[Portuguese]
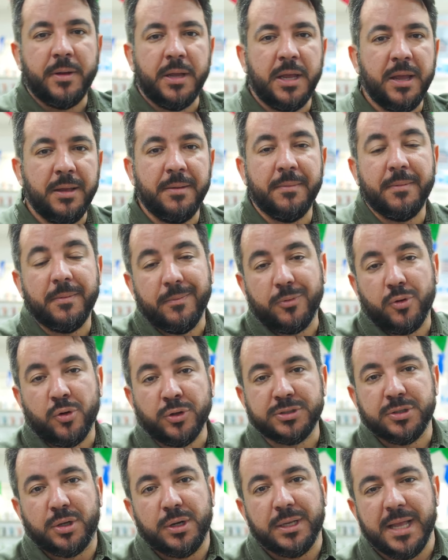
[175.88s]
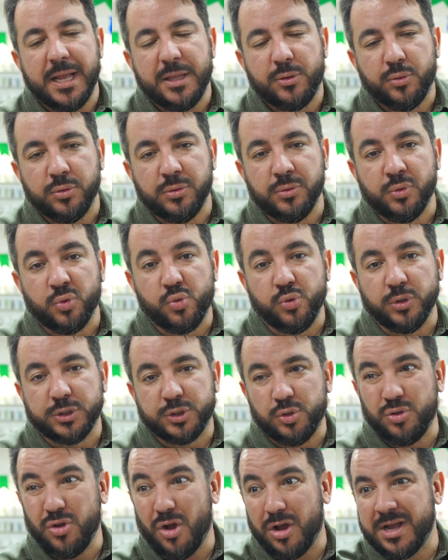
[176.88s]
e consolidei tudo no curso.
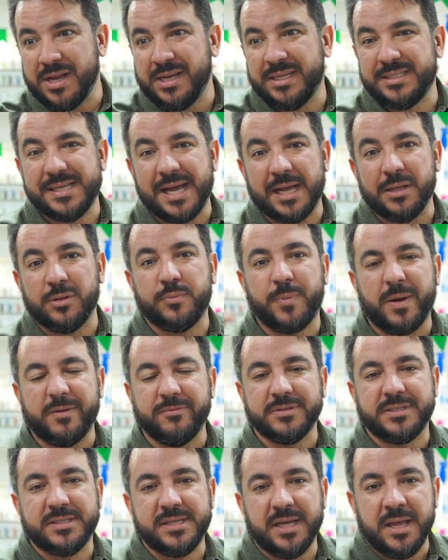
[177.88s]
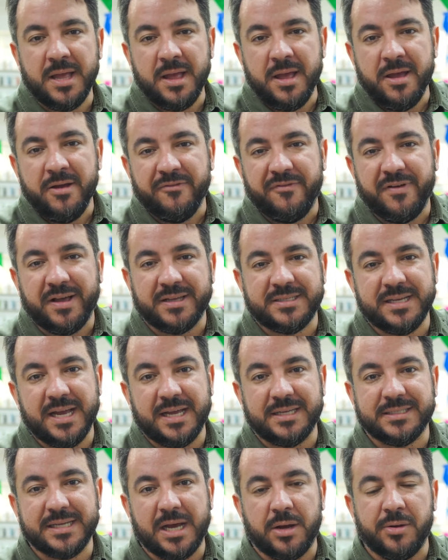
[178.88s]
Tudo organizado para você fazer
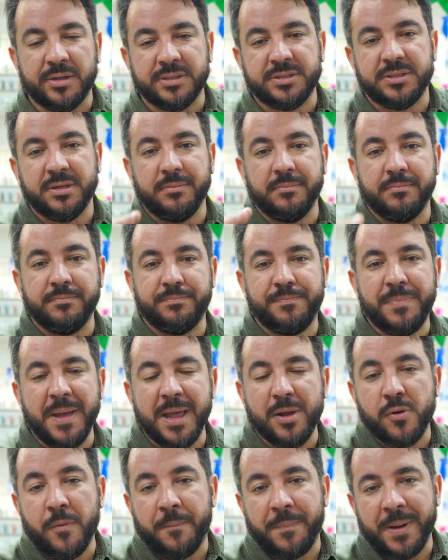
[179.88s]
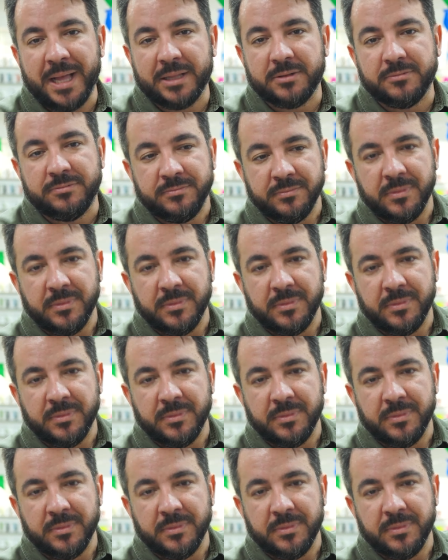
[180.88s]
as aulas bem completo.